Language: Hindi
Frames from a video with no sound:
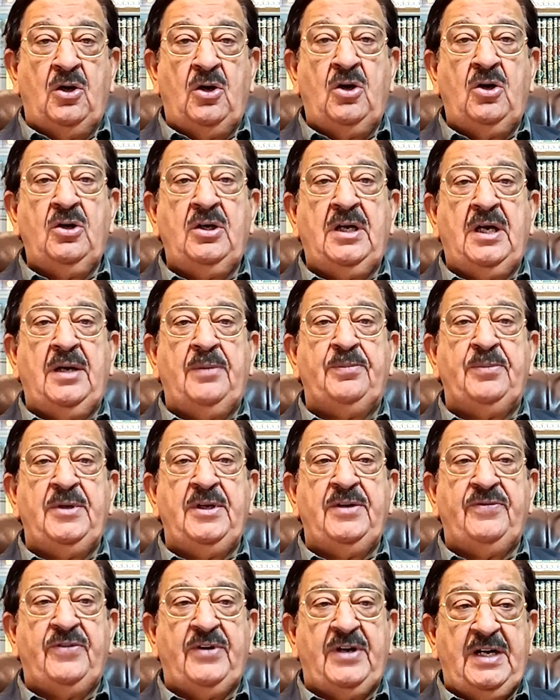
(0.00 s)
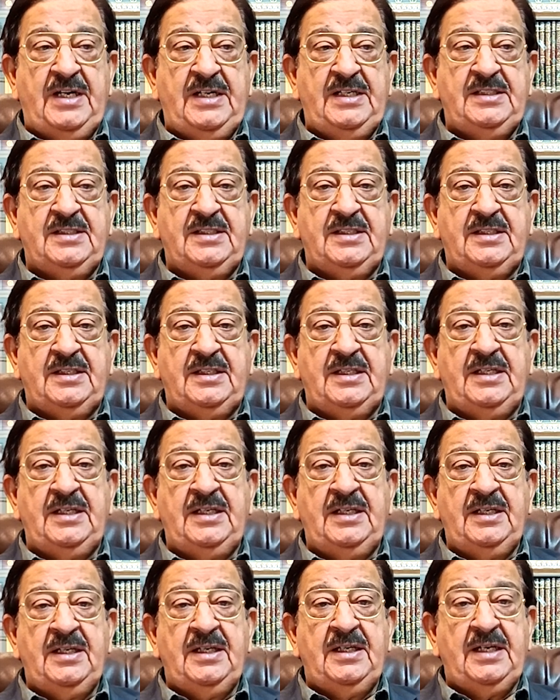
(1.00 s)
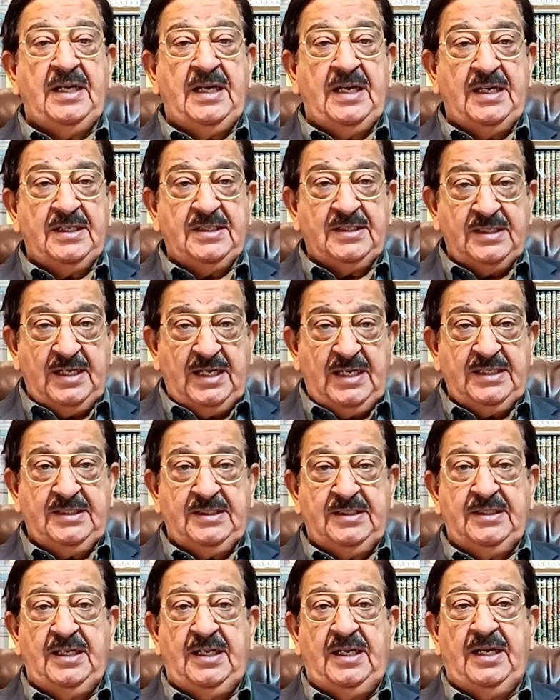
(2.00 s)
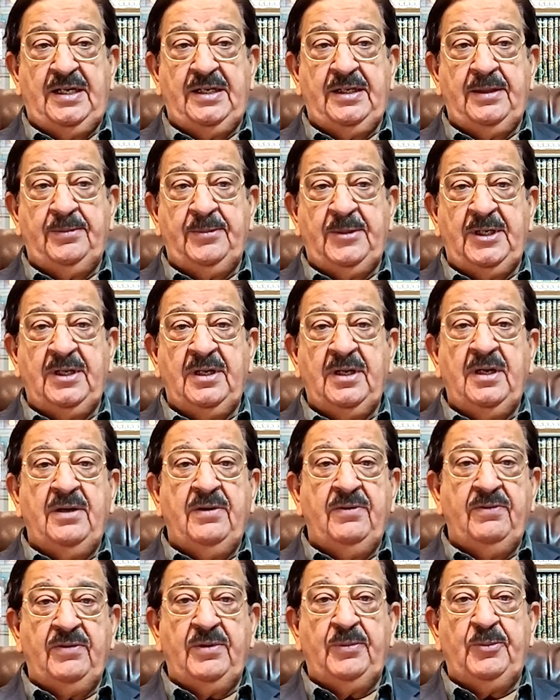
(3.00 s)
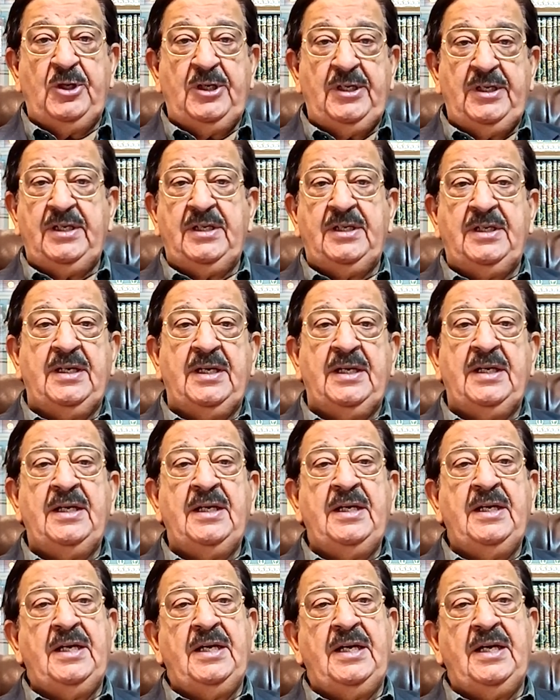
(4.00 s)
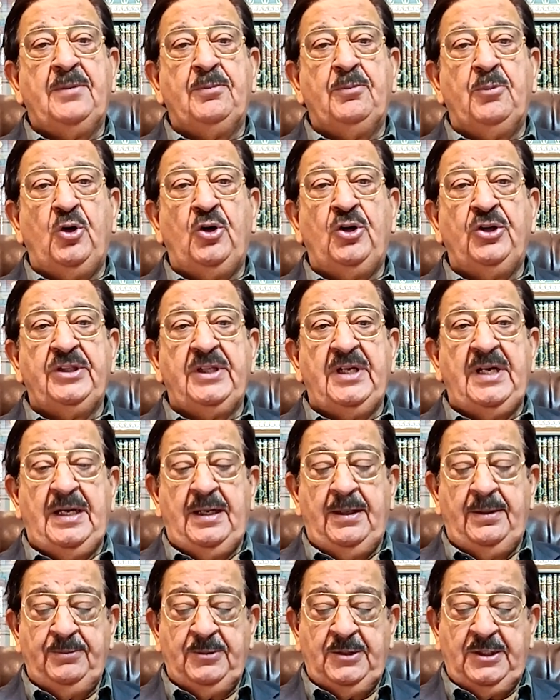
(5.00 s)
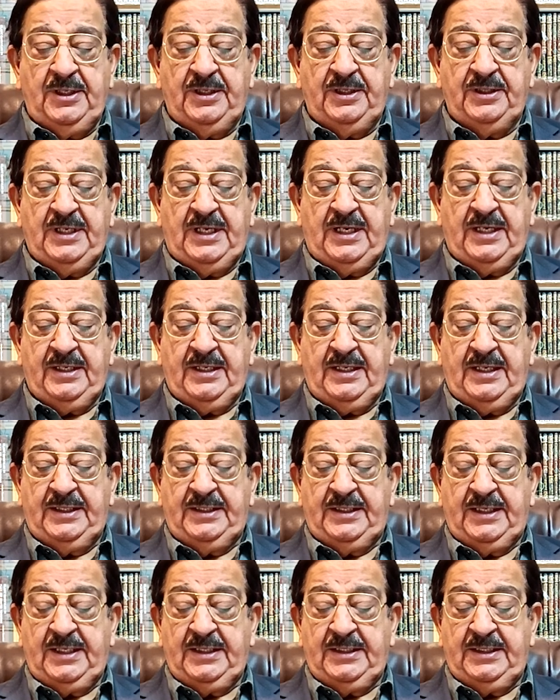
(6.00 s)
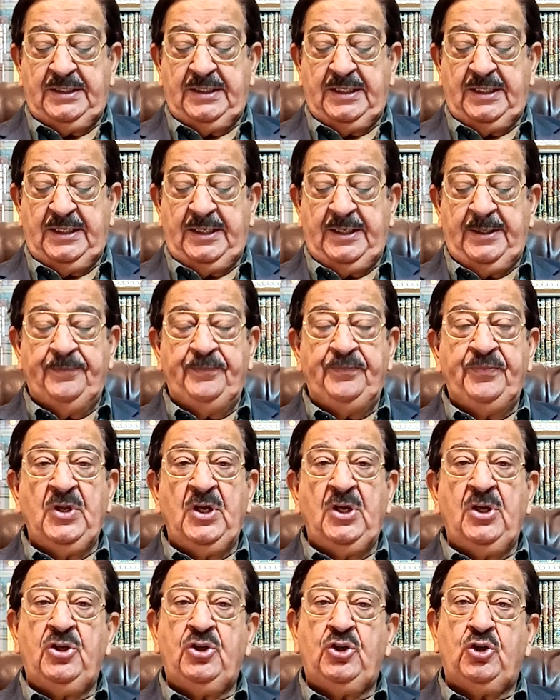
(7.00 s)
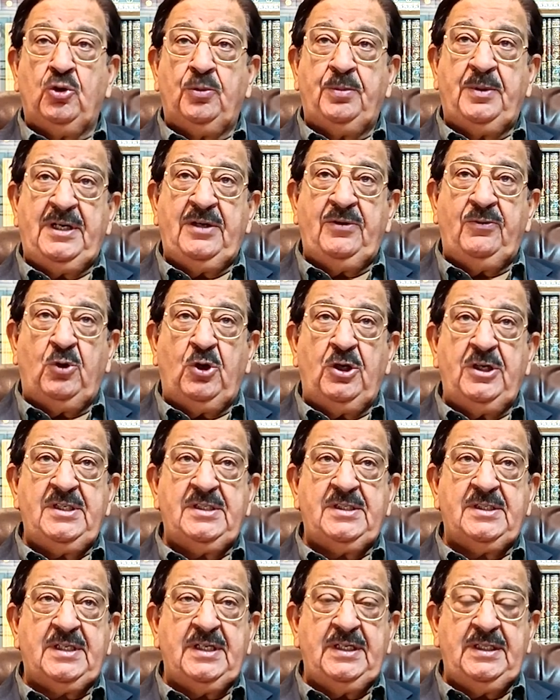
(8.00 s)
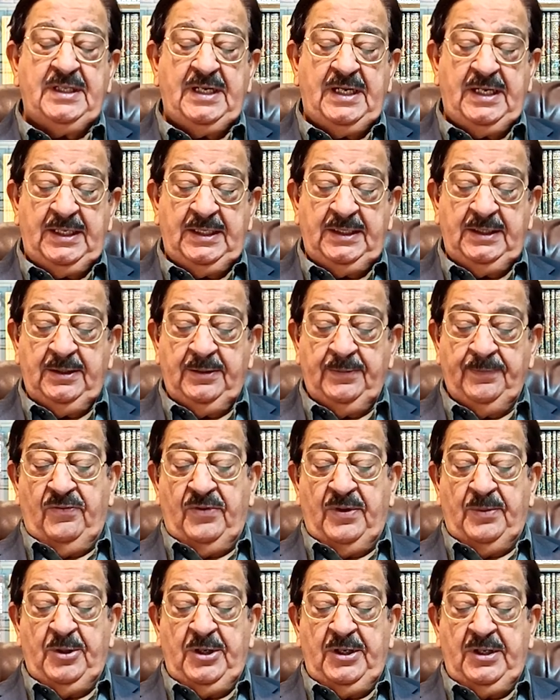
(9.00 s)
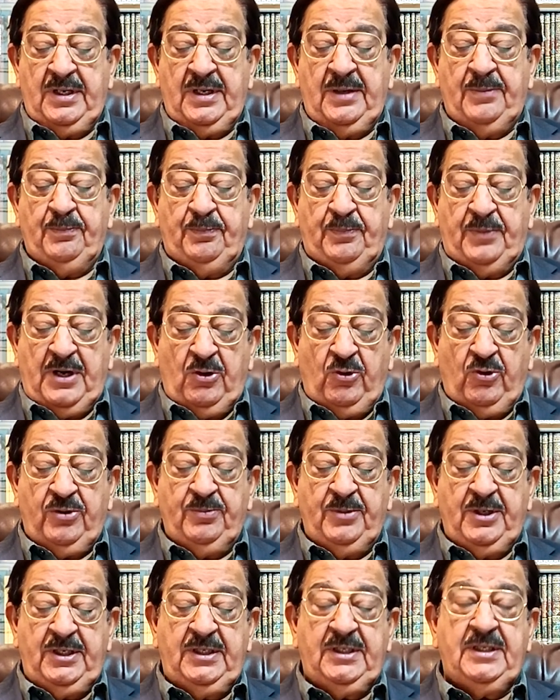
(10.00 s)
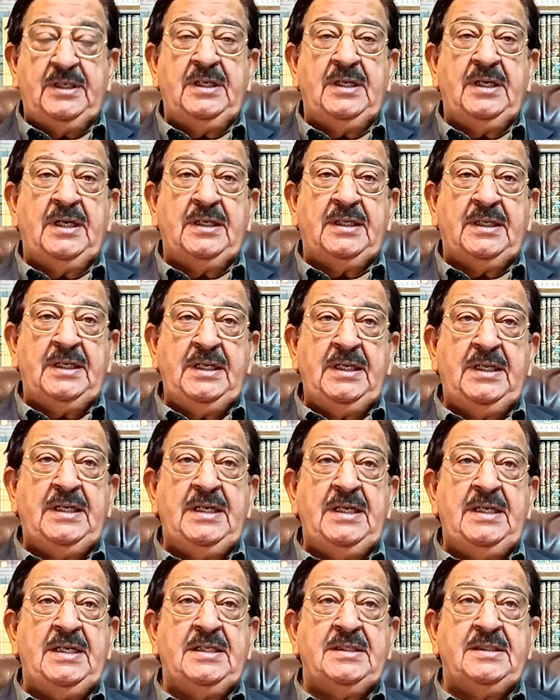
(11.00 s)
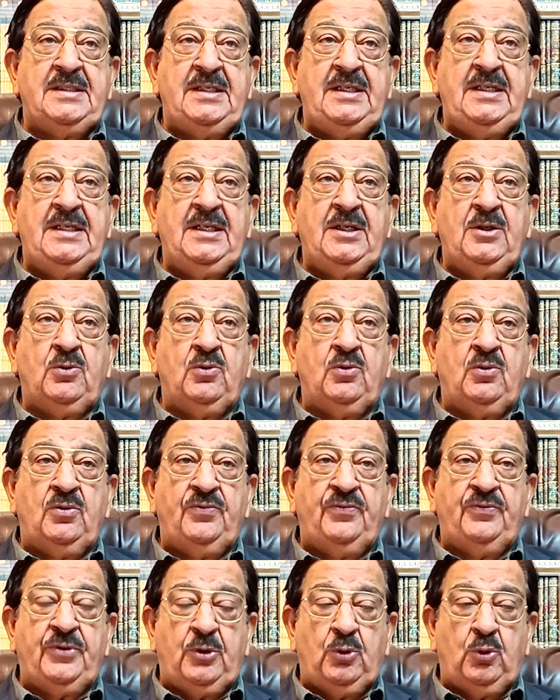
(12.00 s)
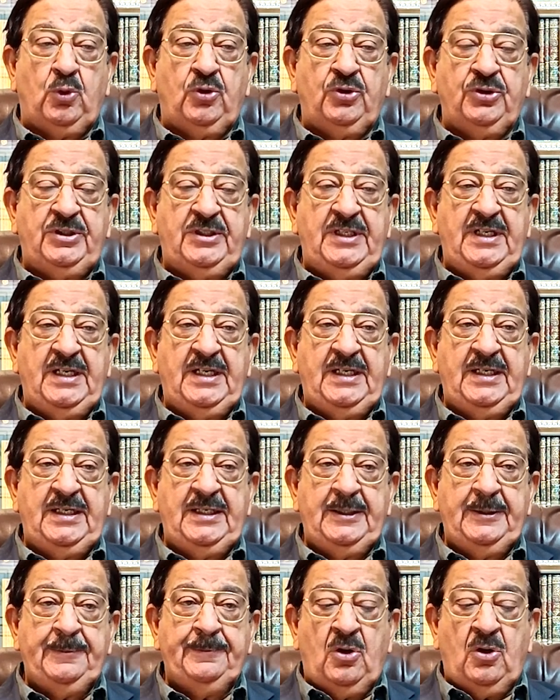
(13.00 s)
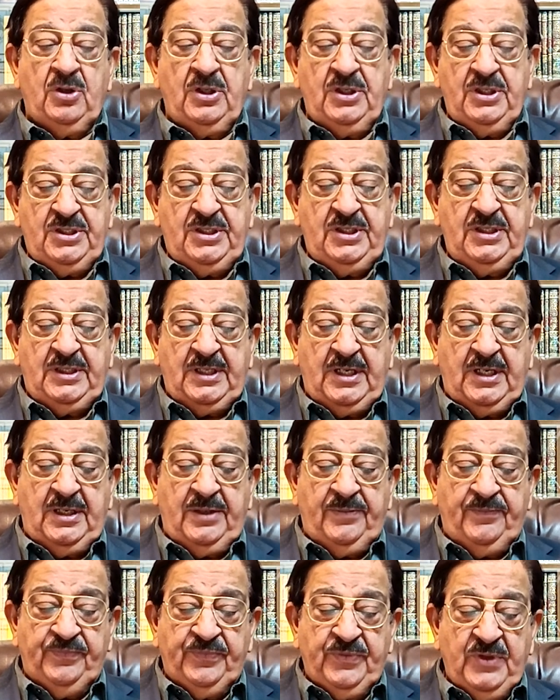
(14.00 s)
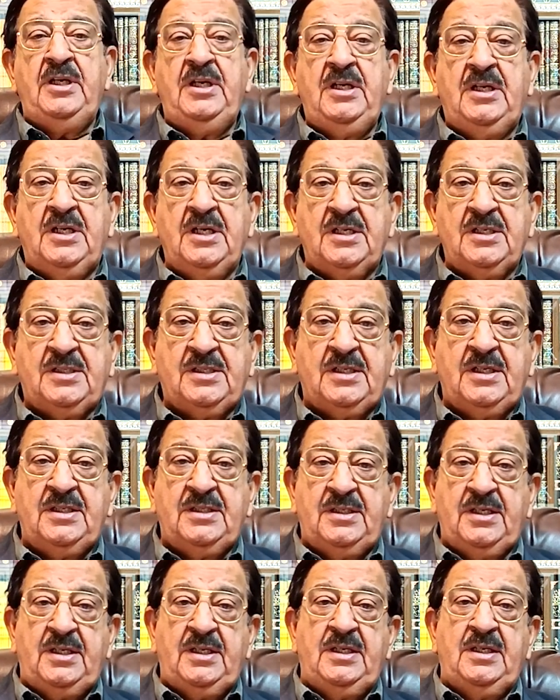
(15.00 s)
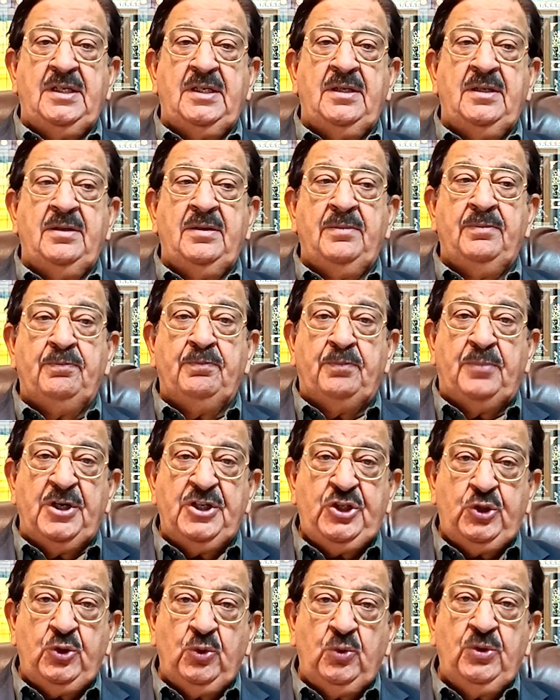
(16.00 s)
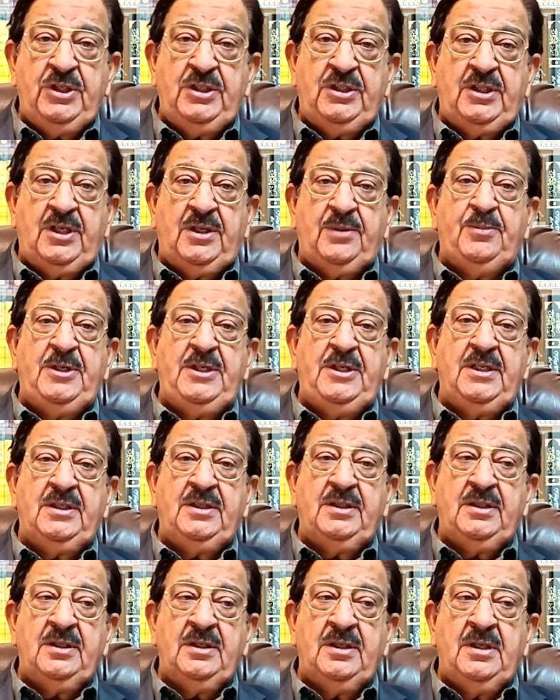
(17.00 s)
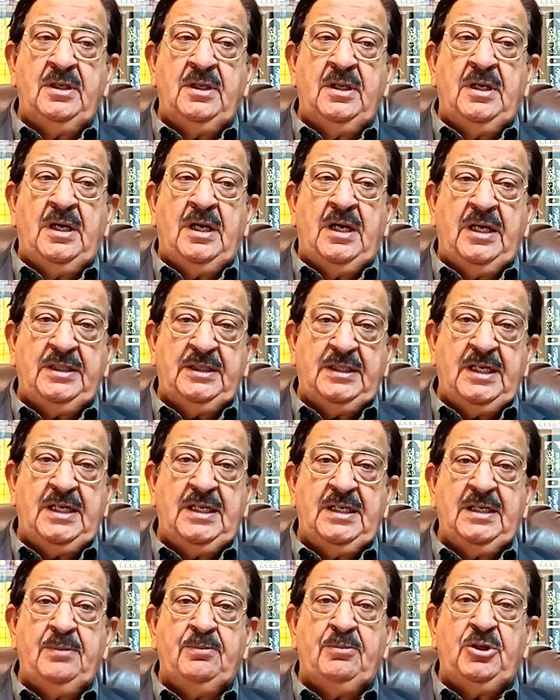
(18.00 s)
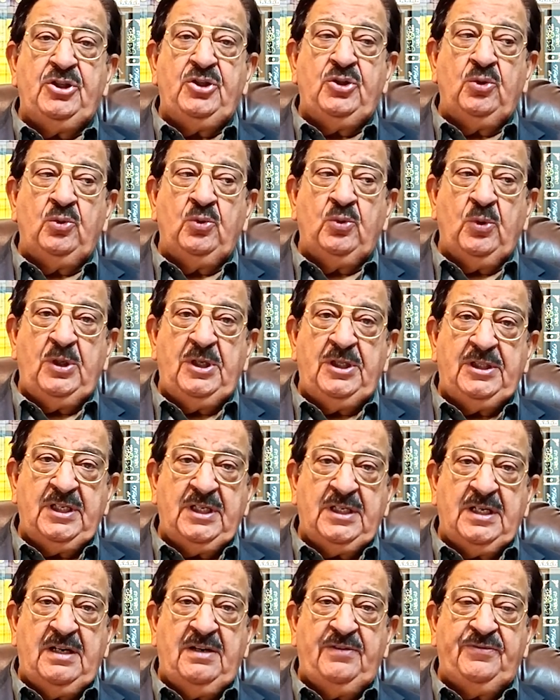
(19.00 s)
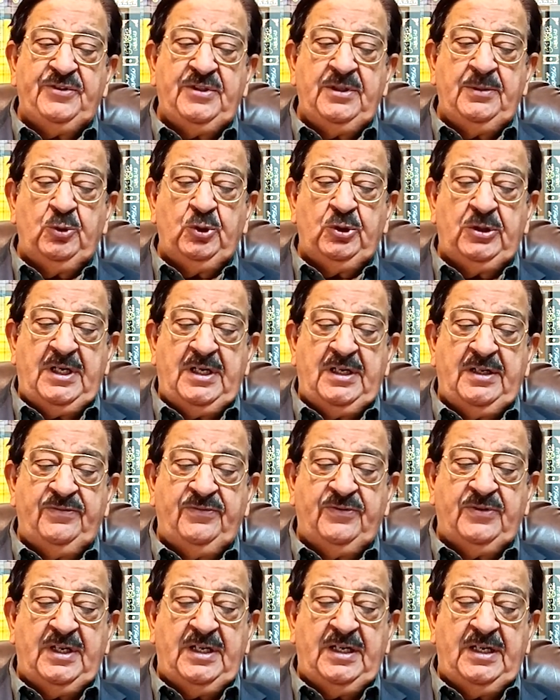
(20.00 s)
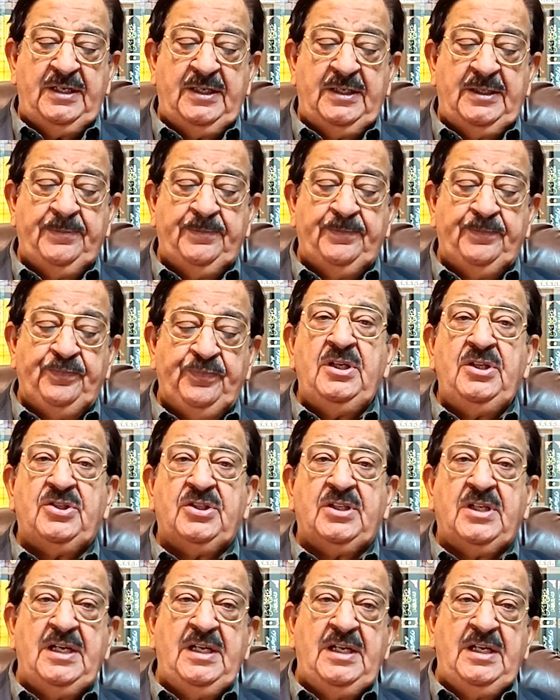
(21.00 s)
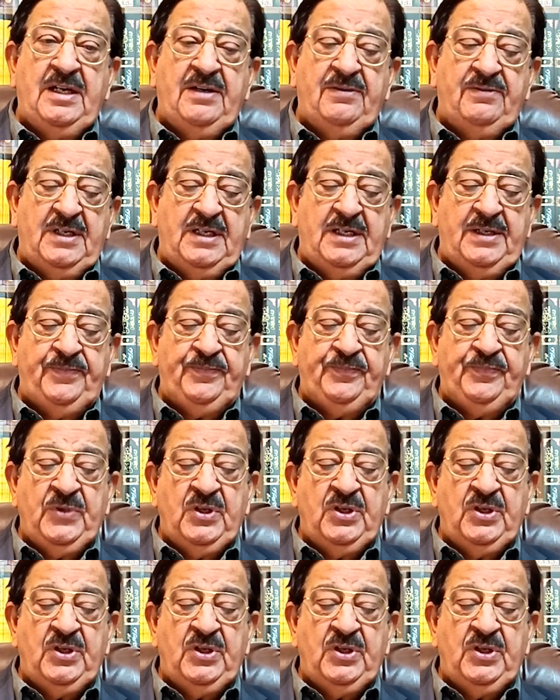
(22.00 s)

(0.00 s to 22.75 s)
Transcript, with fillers: और अपने फ़रज़ के एहसास दिलाने में वेमेन लीग ने एक बहुत अहम किरदार अदा किया है शोबा वॉइस के तहत वेमेन एम्पावरमेंट की हकीकी नज़रिए को फ़रोग दिया है और इसी तरह ईगर्स के ज़रिए बच्चों की तरबियत हती के बच्चों को एहतिकाफ से मुतारफ कराना इसके अलावा